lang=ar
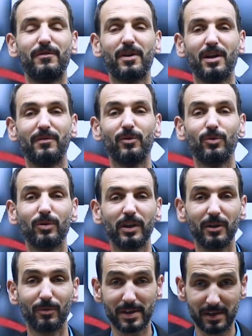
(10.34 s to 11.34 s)
الفرع
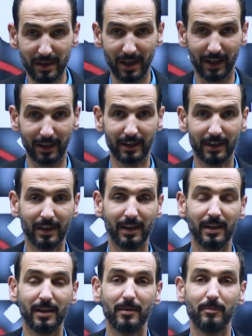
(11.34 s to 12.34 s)
الفندقي والسياحي
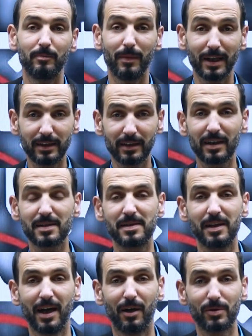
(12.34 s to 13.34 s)
مادة
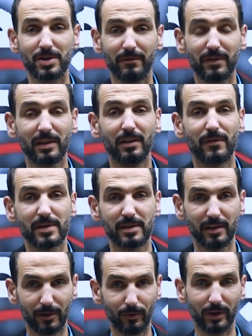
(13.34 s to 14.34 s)
السياحة والسفر
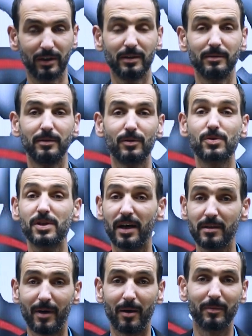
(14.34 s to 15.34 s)
للفصل الأول
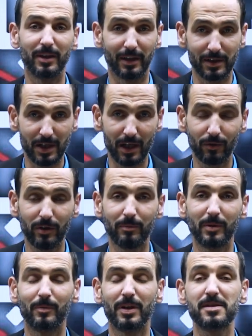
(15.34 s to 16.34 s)
أستاذ محمد الحجاوي
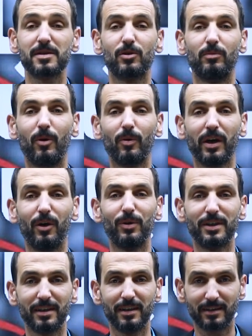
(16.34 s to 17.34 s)
من منصة وموقع
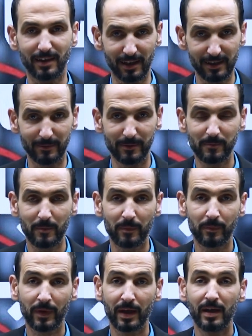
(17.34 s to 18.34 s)
وتد التعليمي
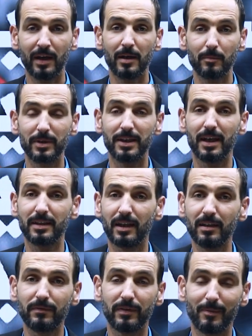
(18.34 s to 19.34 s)

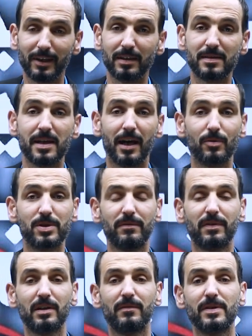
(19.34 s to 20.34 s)
بداية في مادة السياحة
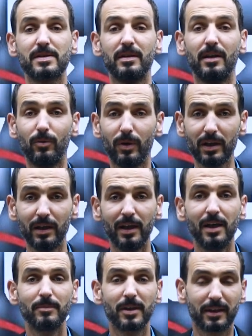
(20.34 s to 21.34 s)
والسفر للفصل الأول
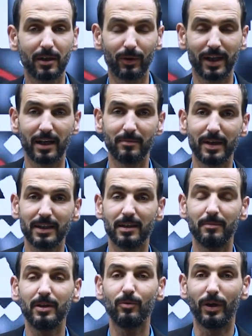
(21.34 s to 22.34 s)
بتتكون هاي
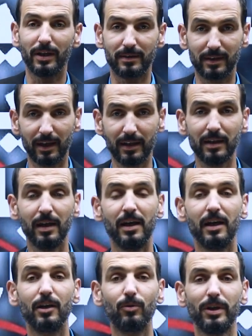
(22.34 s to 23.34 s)
المادة من وحدتين
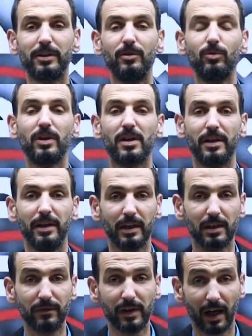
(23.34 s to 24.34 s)
الوحدة الأولى راح
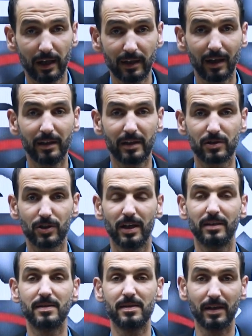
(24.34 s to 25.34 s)
نحكي فيها عن
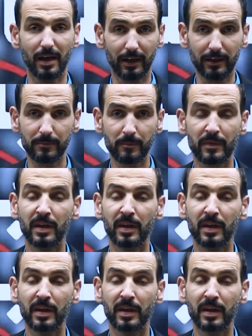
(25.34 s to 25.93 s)
الإرشاد السياحي